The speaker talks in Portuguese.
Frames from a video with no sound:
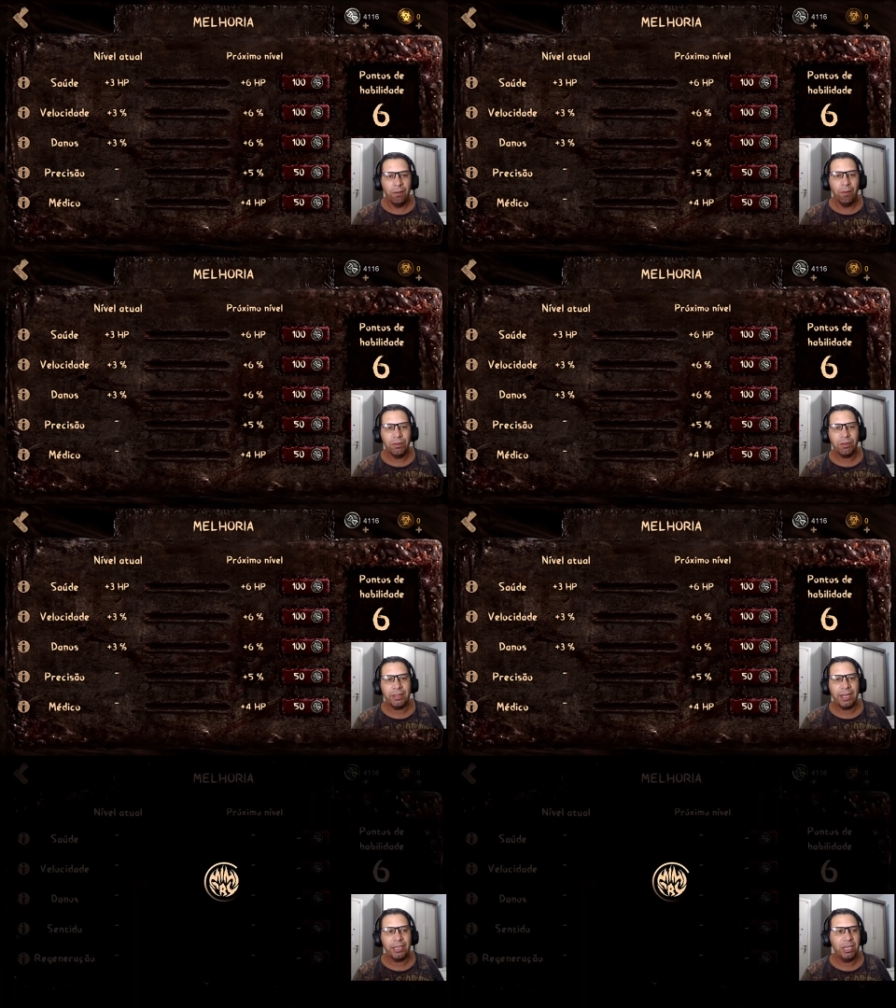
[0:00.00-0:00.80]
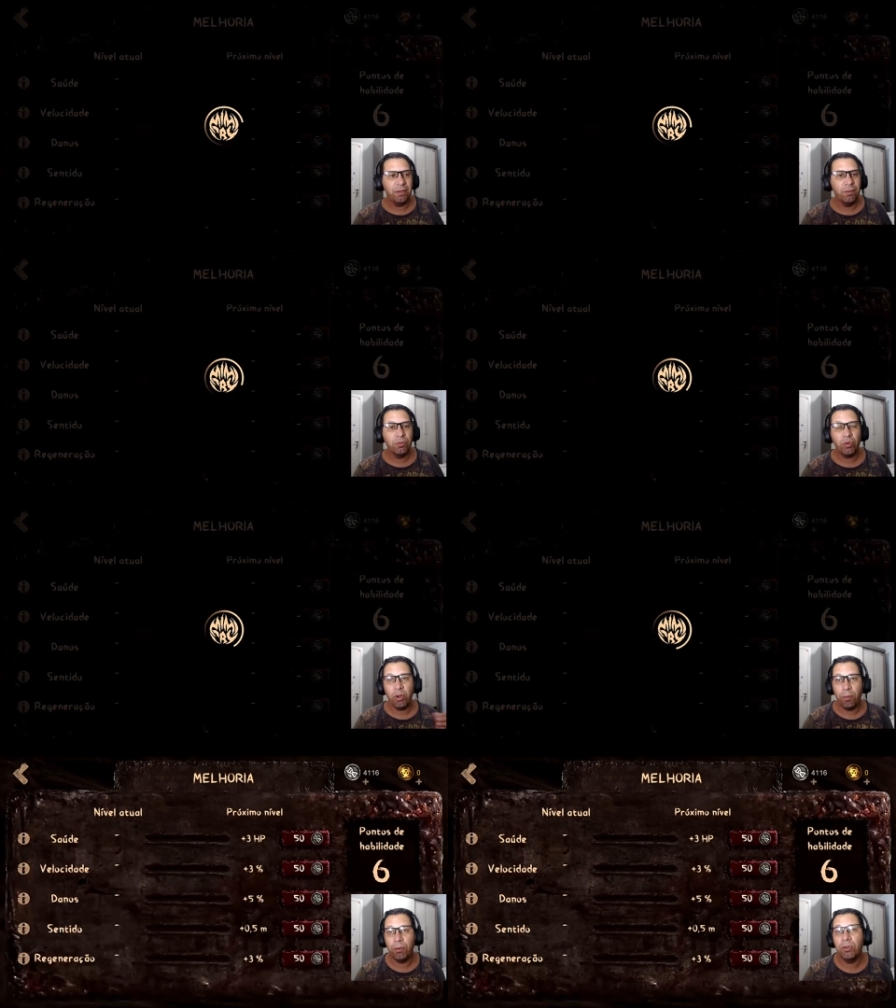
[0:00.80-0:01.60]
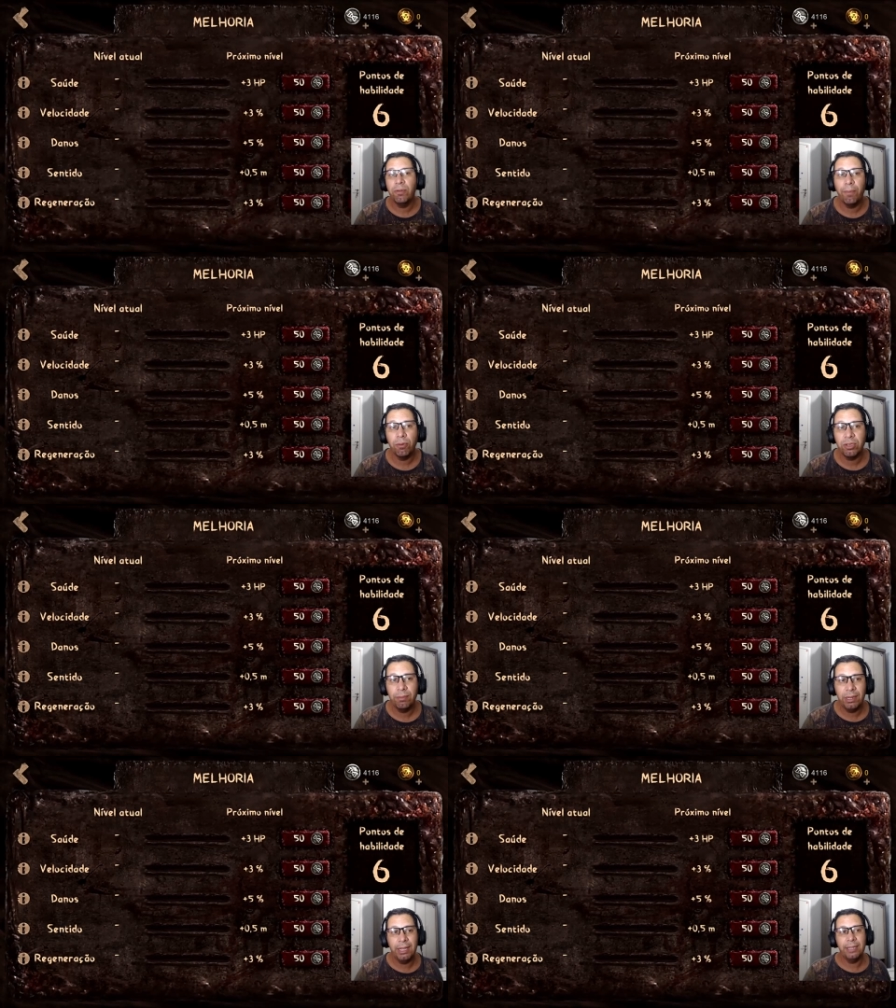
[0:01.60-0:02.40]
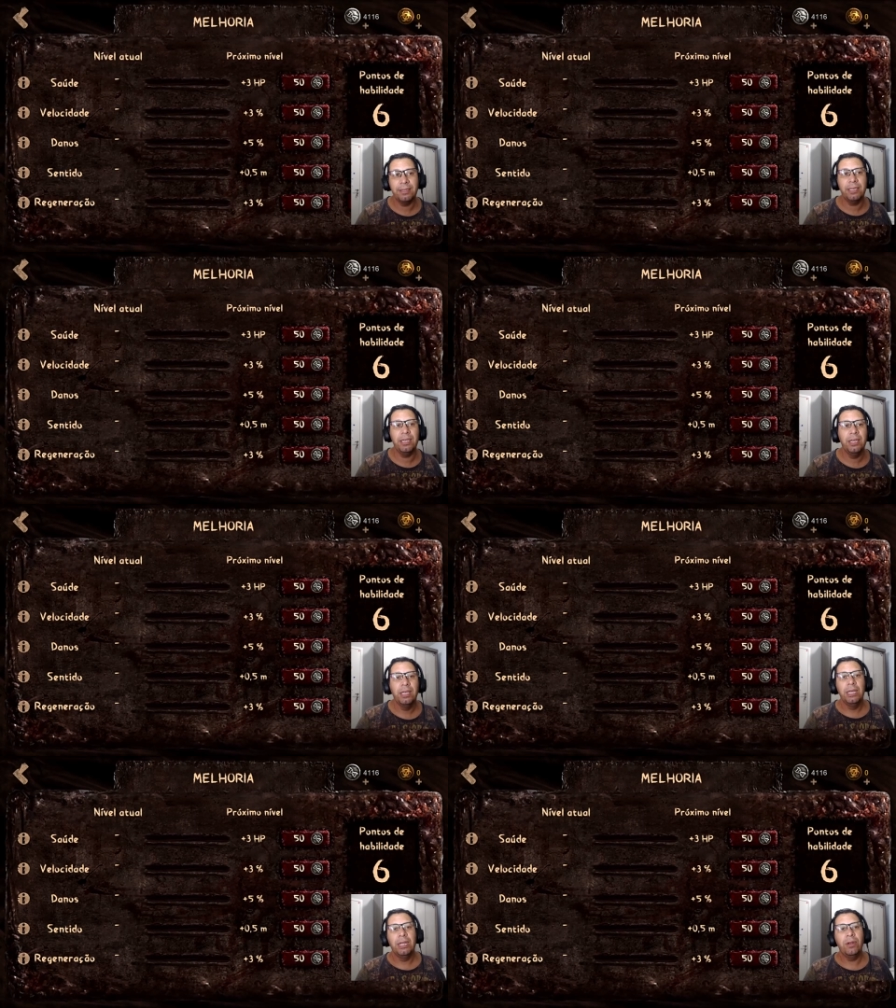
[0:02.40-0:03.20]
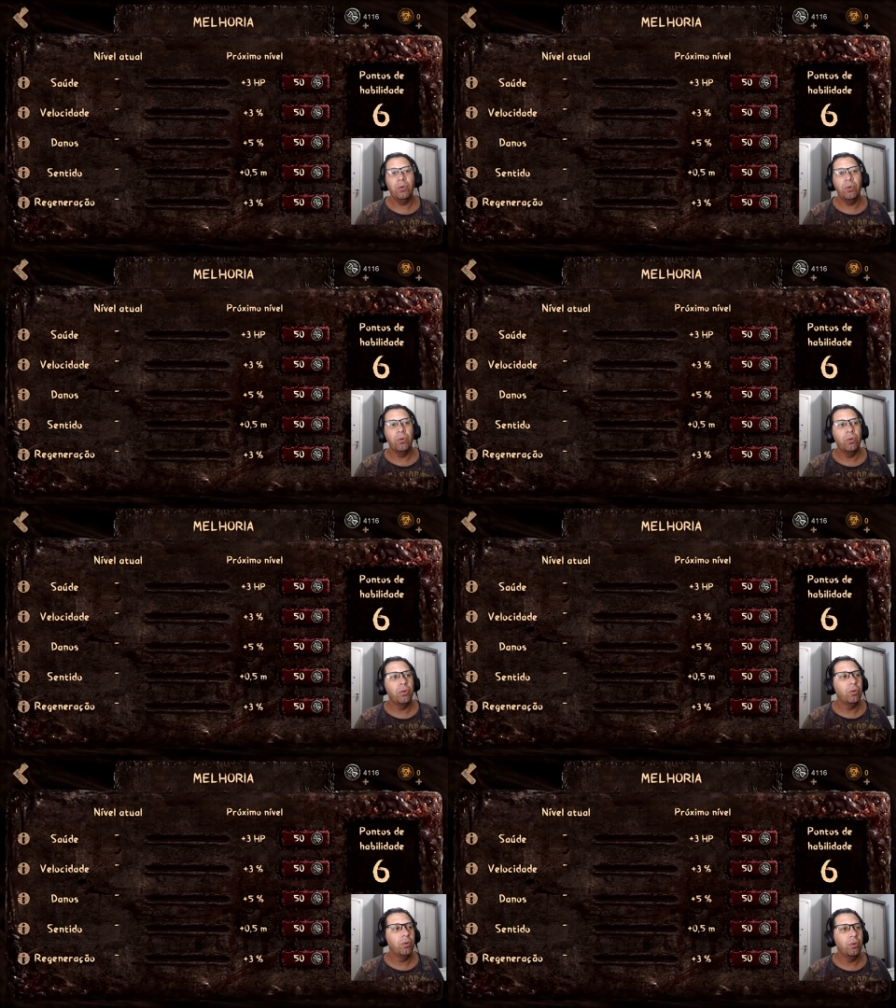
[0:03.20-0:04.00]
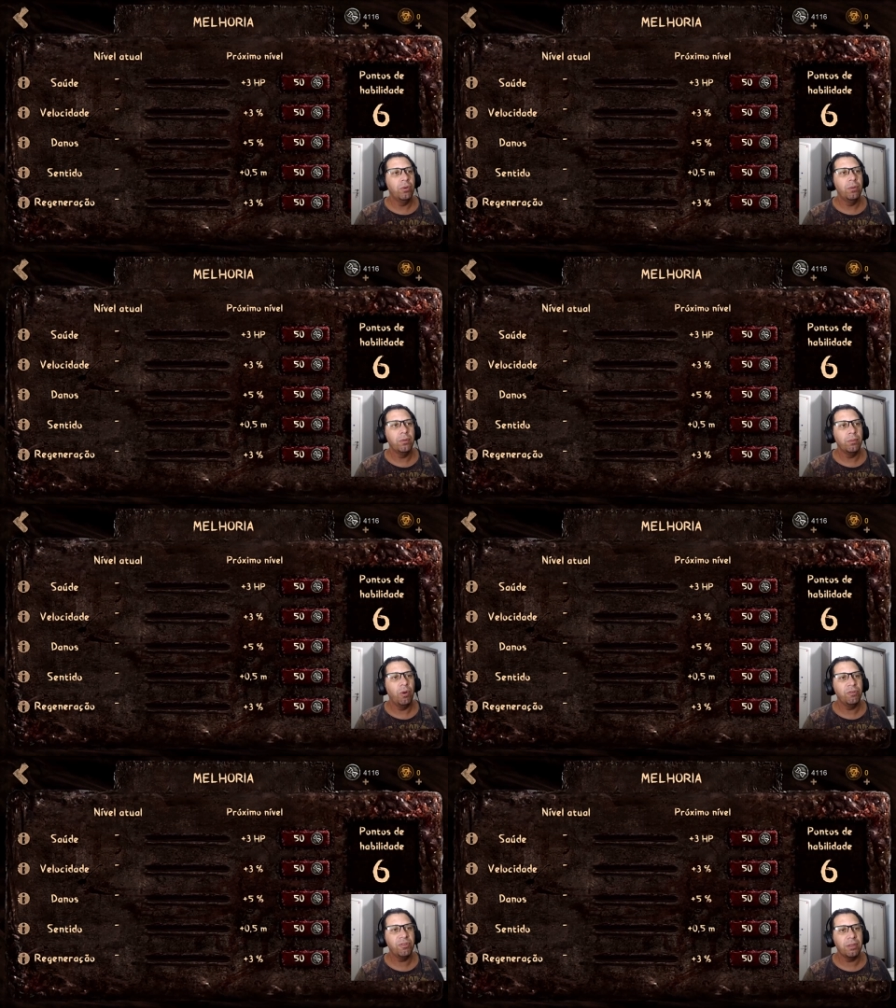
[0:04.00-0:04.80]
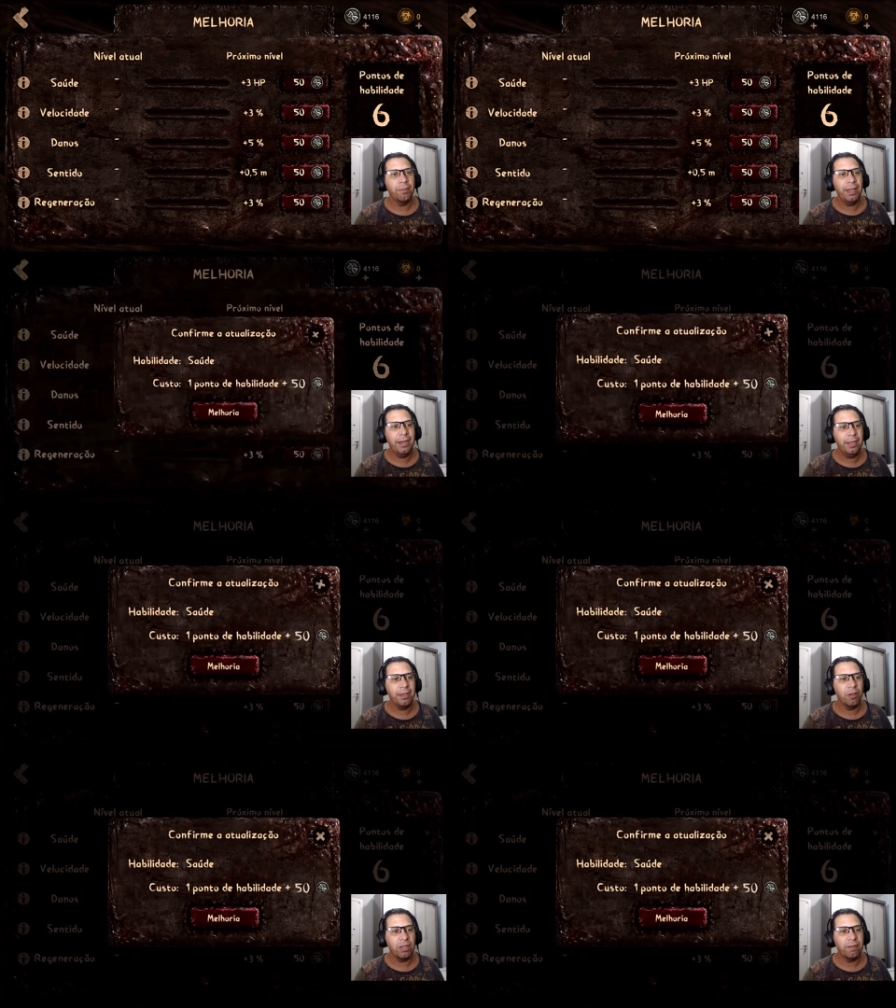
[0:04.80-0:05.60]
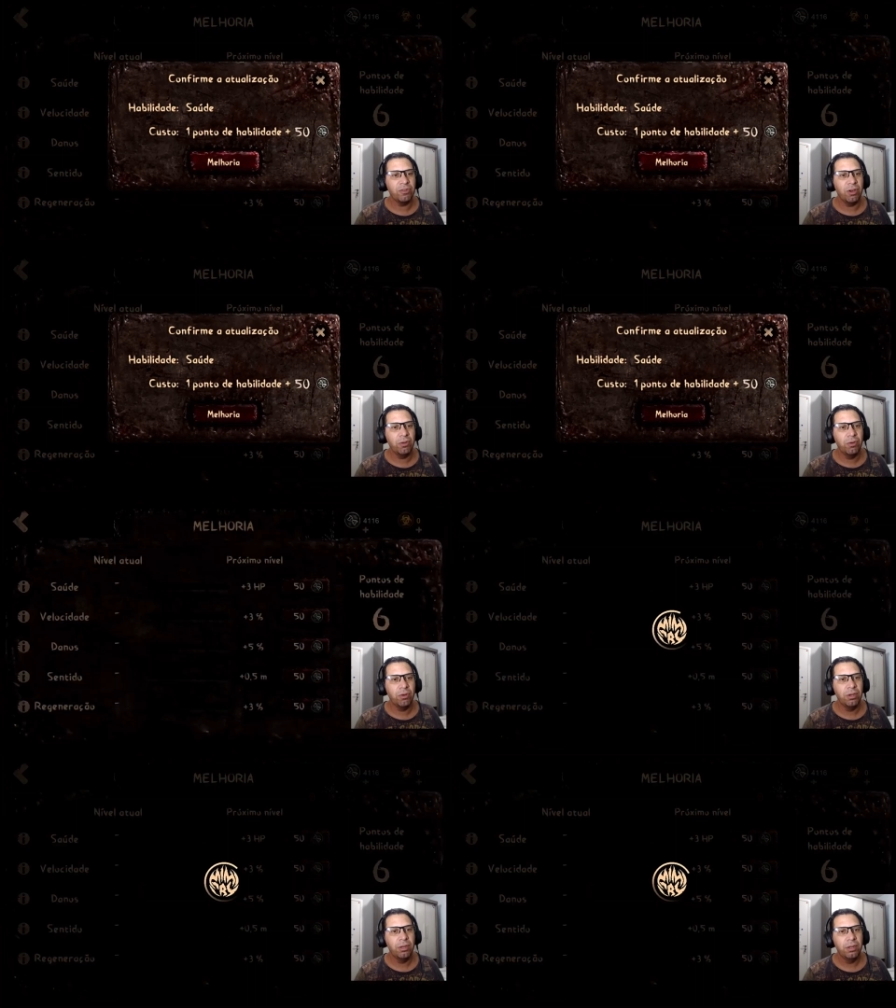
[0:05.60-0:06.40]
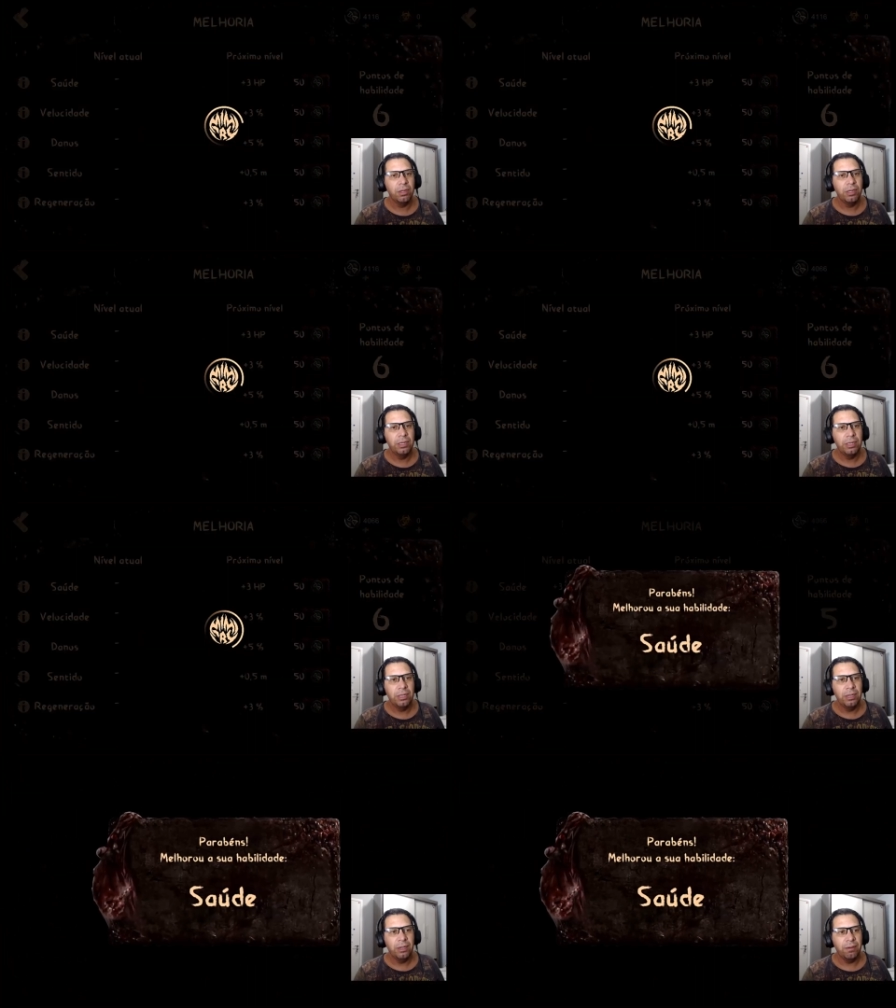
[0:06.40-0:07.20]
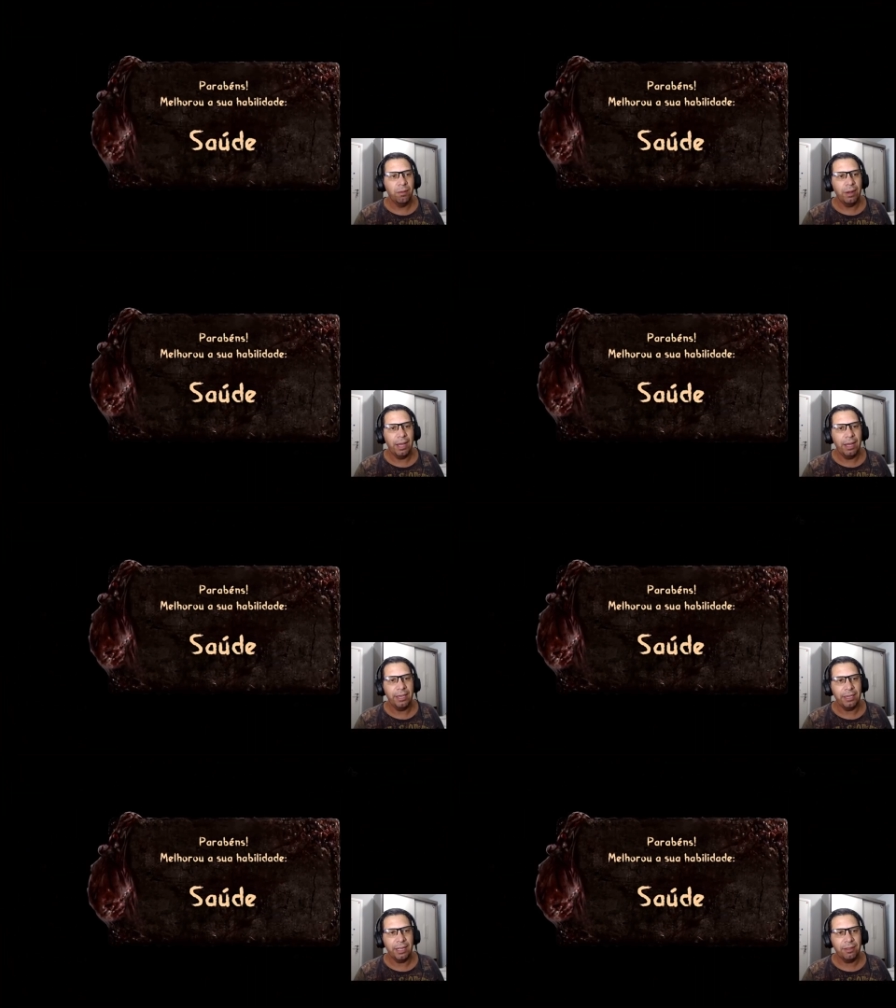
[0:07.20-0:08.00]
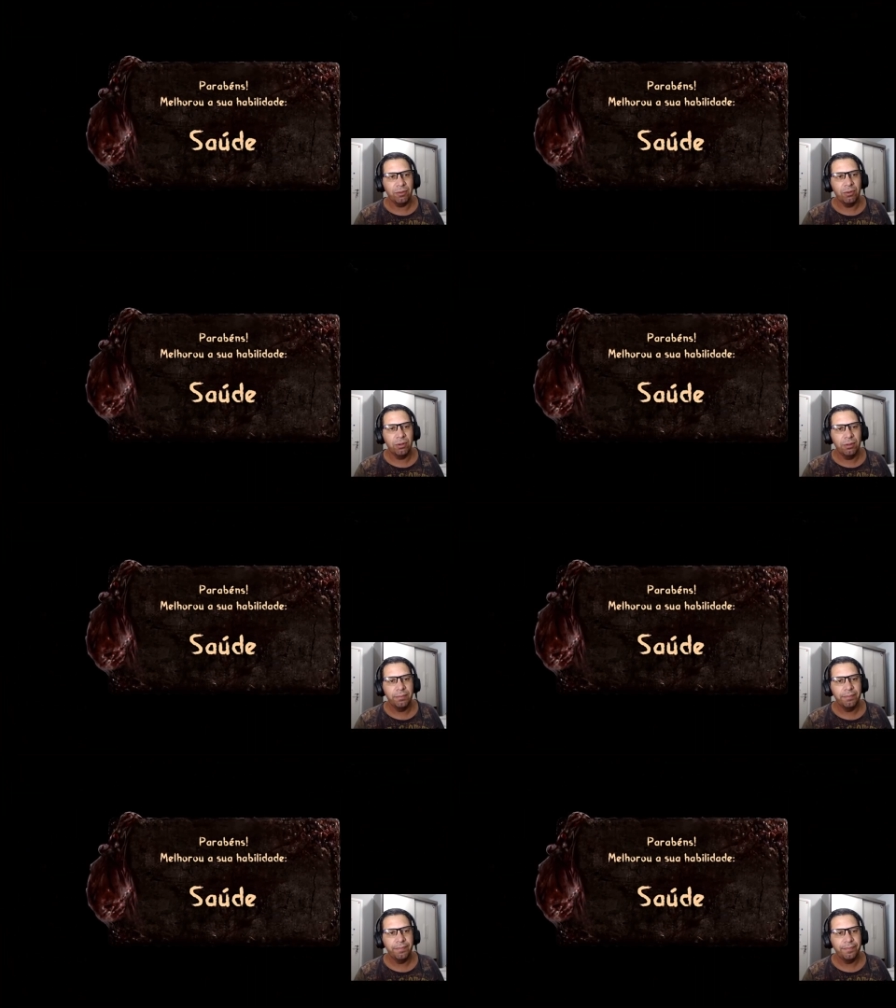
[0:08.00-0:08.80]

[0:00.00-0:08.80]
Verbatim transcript: Vamos contar aqui, vamos colocar um pouco de pontos de habilidades aqui no monstro também, né? Que eu tava só no. Vamos lá, aí catou.